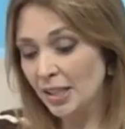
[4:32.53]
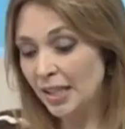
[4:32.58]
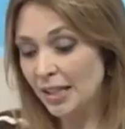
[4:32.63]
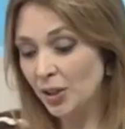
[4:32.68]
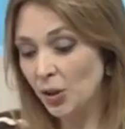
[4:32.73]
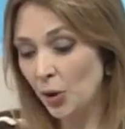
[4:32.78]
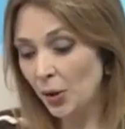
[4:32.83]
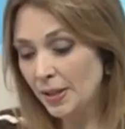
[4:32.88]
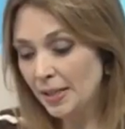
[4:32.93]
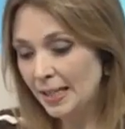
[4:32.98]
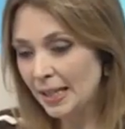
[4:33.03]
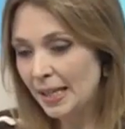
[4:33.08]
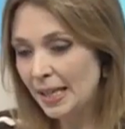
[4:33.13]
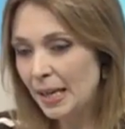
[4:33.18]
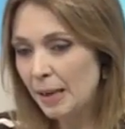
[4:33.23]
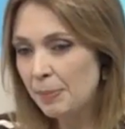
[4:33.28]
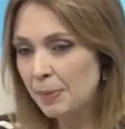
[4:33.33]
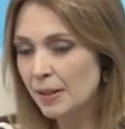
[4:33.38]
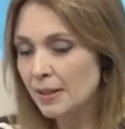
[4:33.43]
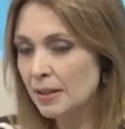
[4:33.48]
nossa
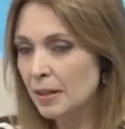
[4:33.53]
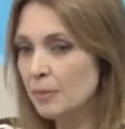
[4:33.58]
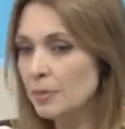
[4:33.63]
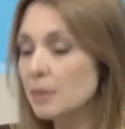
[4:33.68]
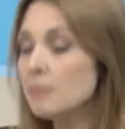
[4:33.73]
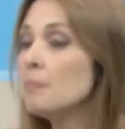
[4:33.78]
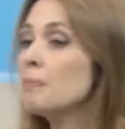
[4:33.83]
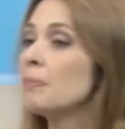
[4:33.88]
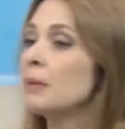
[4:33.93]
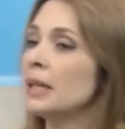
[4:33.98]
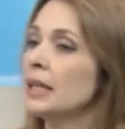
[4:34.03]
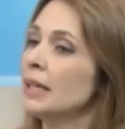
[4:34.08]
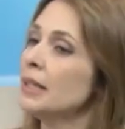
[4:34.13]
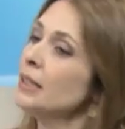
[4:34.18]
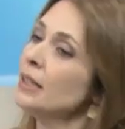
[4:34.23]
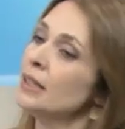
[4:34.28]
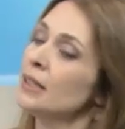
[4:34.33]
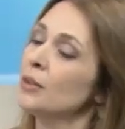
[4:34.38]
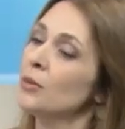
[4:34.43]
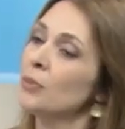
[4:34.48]
época, estamos em
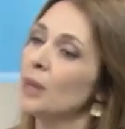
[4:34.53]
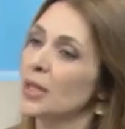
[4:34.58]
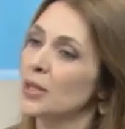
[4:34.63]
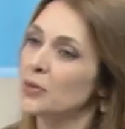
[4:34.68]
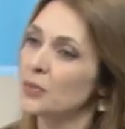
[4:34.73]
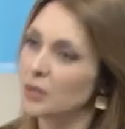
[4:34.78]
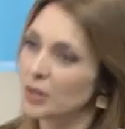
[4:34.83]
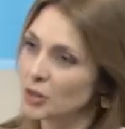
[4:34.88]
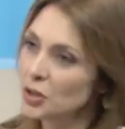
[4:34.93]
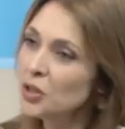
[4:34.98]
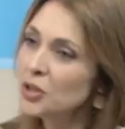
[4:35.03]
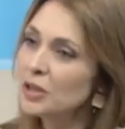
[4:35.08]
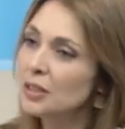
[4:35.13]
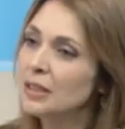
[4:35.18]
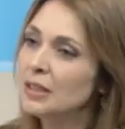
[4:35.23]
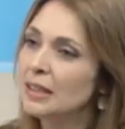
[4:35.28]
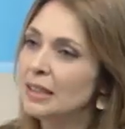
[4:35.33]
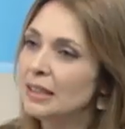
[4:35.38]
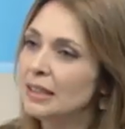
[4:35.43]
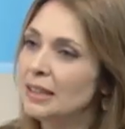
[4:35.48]
plena Rio Mais 20,
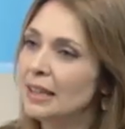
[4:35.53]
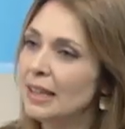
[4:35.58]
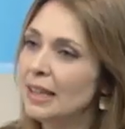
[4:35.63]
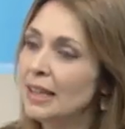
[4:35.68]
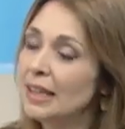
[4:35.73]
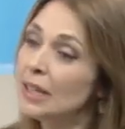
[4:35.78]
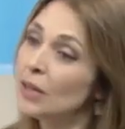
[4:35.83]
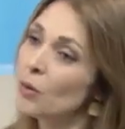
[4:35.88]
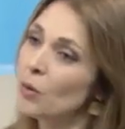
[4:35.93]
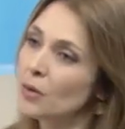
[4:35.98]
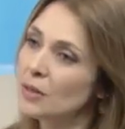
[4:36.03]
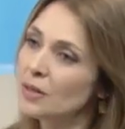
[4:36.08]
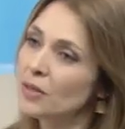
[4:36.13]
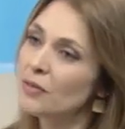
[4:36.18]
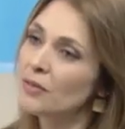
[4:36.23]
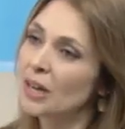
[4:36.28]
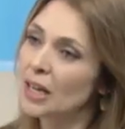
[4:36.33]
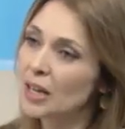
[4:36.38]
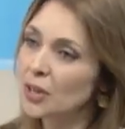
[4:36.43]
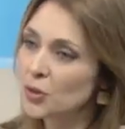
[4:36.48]
né? E quando se
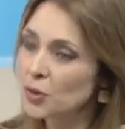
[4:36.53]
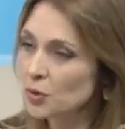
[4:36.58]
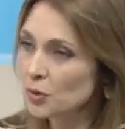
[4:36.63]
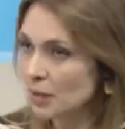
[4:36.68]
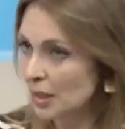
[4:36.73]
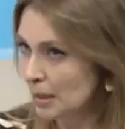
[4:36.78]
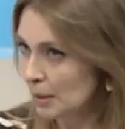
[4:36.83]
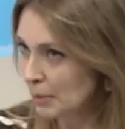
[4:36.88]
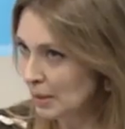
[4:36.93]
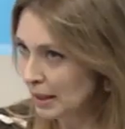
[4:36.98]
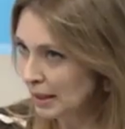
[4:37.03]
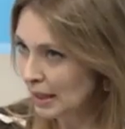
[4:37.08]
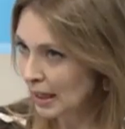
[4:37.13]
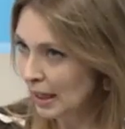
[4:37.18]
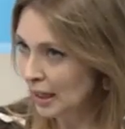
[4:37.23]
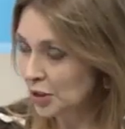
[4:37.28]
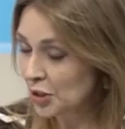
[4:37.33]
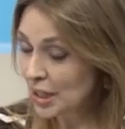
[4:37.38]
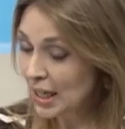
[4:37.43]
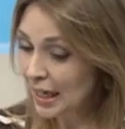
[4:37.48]
fala de
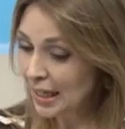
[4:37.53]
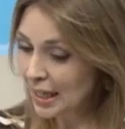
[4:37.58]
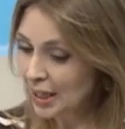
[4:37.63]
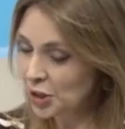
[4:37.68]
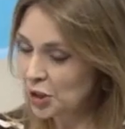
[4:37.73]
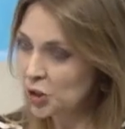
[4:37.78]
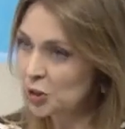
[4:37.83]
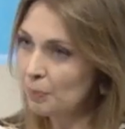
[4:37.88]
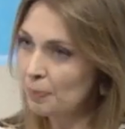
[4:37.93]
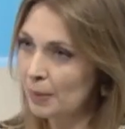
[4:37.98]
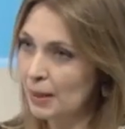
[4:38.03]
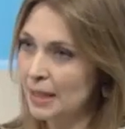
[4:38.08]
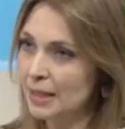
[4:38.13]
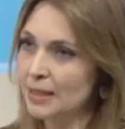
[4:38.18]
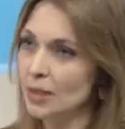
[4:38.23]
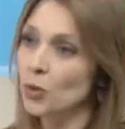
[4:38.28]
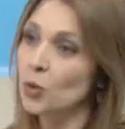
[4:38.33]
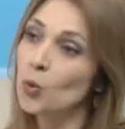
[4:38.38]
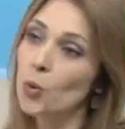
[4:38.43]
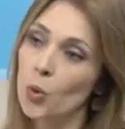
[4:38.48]
sustentabilidade. E aí a gente
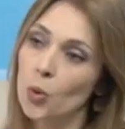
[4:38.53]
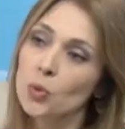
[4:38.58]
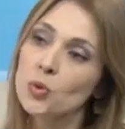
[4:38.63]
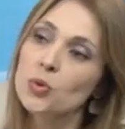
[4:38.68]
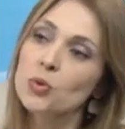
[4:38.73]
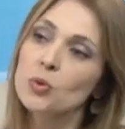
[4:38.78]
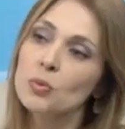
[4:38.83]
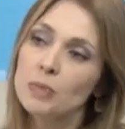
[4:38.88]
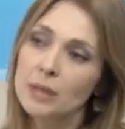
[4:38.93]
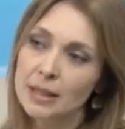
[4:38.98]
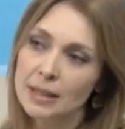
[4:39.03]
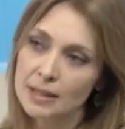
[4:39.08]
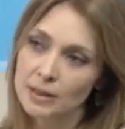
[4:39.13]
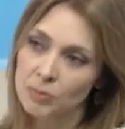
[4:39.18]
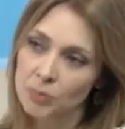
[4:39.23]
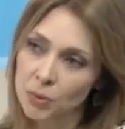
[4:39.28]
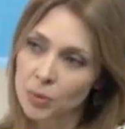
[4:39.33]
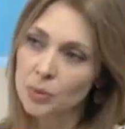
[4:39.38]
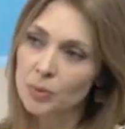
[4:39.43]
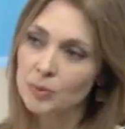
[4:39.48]
pensa no
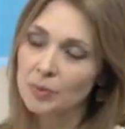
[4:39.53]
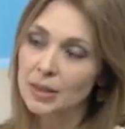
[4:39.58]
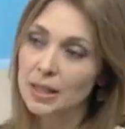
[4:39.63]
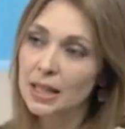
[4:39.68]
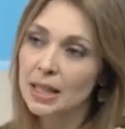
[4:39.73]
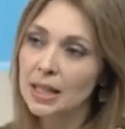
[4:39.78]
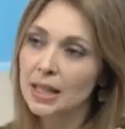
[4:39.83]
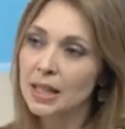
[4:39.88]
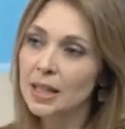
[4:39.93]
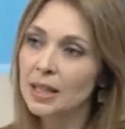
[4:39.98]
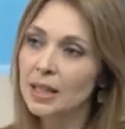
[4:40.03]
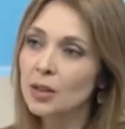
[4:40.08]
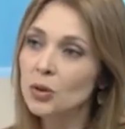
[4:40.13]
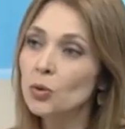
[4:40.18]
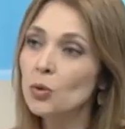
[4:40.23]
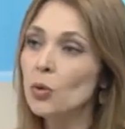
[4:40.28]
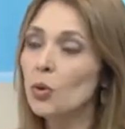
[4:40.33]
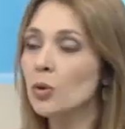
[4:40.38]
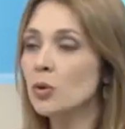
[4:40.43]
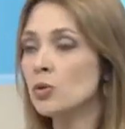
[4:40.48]
consumismo e
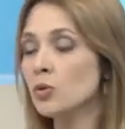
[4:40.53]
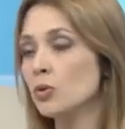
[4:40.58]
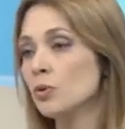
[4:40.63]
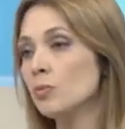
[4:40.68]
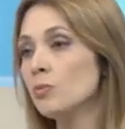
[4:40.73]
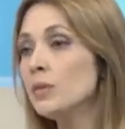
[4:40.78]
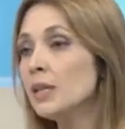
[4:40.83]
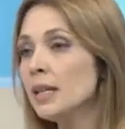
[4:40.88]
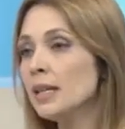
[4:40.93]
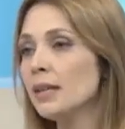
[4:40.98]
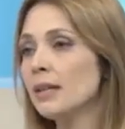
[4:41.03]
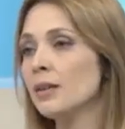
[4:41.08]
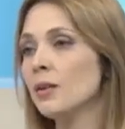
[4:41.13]
no consumir